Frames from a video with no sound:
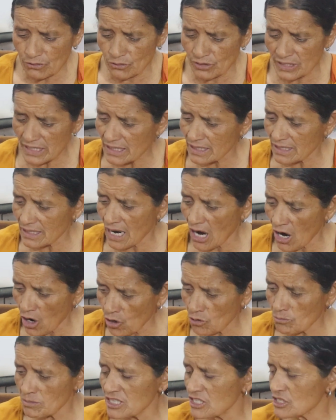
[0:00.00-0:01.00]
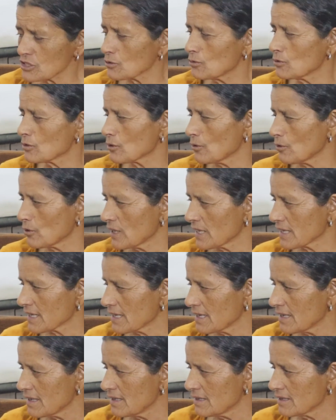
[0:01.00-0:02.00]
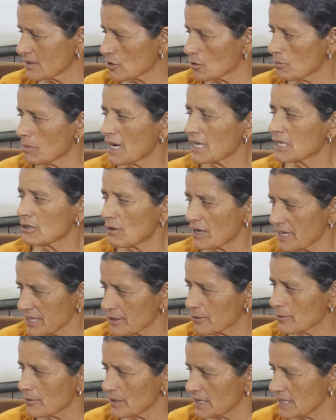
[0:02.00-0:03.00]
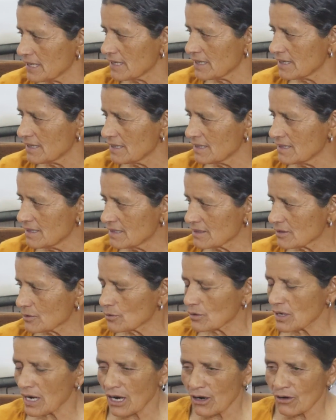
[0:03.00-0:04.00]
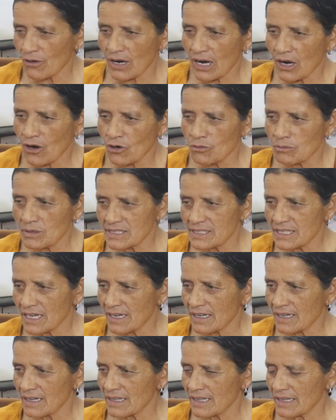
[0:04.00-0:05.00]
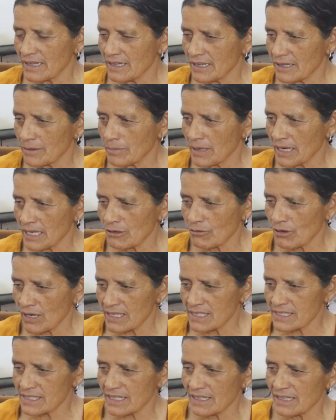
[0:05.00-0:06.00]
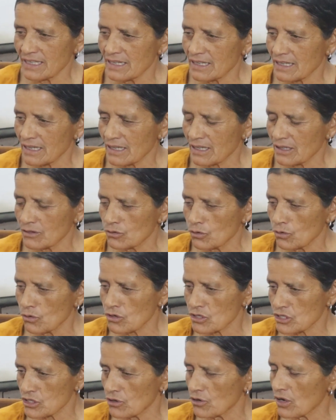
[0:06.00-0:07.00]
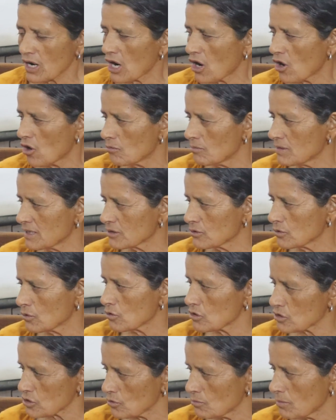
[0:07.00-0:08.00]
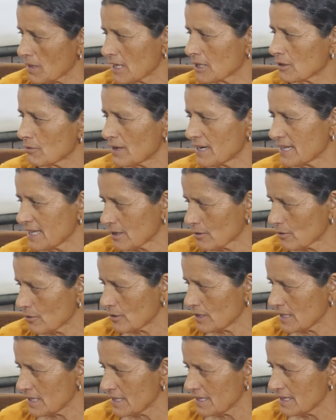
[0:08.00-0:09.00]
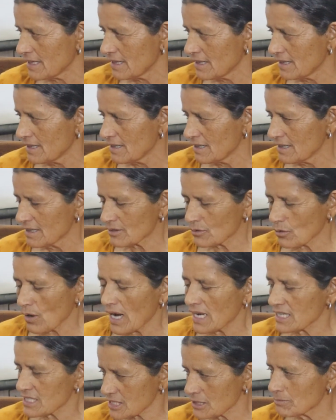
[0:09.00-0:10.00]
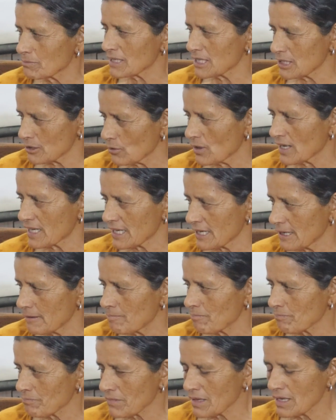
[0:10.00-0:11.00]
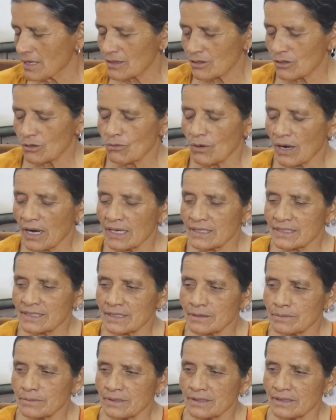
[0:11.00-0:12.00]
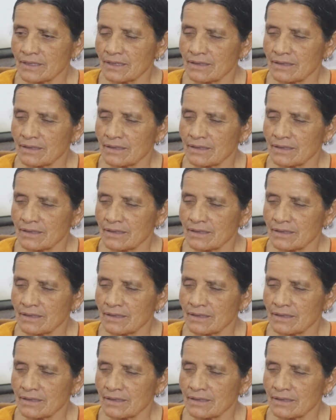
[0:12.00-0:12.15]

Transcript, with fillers: उनके गांव में स्कूल खोलेंगे तो बालवाड़ी खोली तो गांव-गांव में जाकर एक बालवाड़ी से लेकर 200 गांव में 200 बालवाड़ियाँ खोली तो आश्रम के द्वारा तो वहाँ जब